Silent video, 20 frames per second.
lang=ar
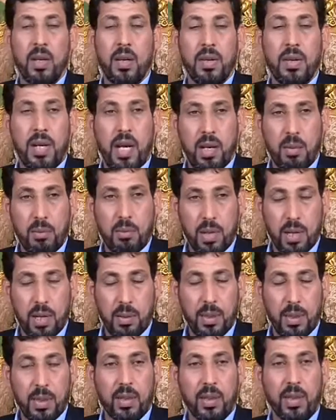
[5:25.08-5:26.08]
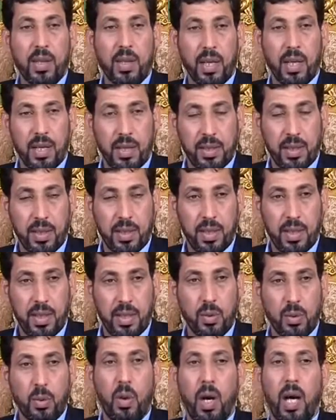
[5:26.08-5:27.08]
نعم بابا
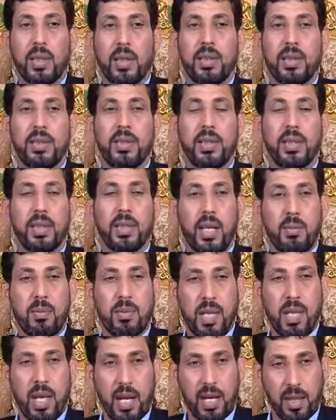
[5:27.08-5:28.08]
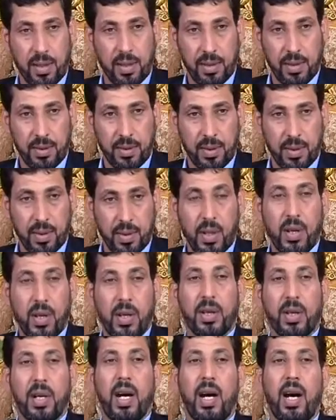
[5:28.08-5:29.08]
غيرهن وعددهن خمسة أيضا
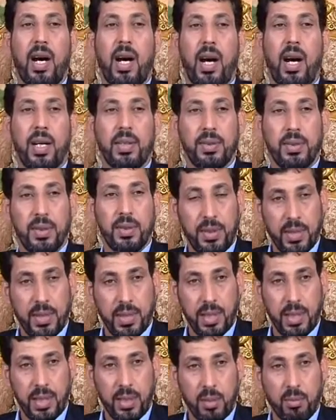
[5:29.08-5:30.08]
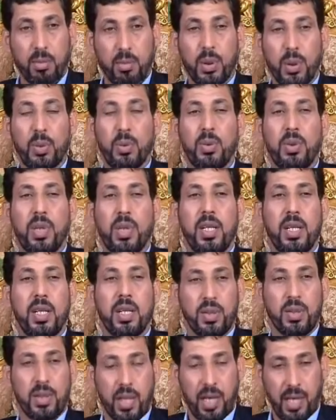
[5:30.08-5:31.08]
راح أعددهن بدون أن
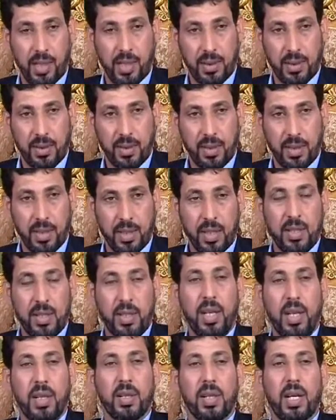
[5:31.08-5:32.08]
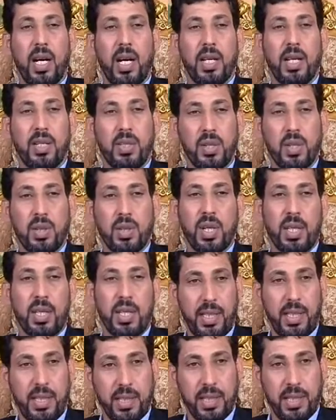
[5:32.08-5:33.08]
أشرحهن لأن راح يجي
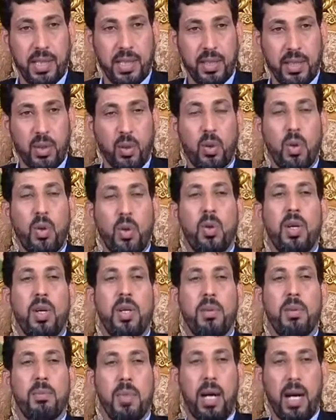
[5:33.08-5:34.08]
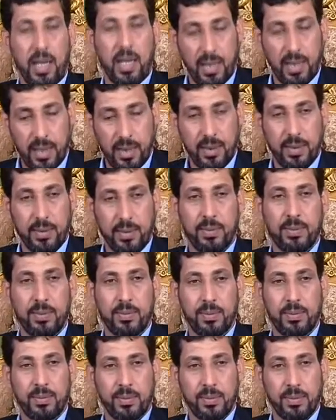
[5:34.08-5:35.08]
شرحهن كل وحدة بمحلها
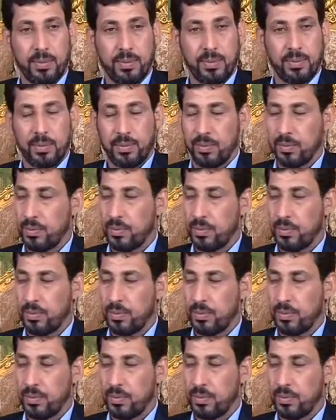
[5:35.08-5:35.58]
بابا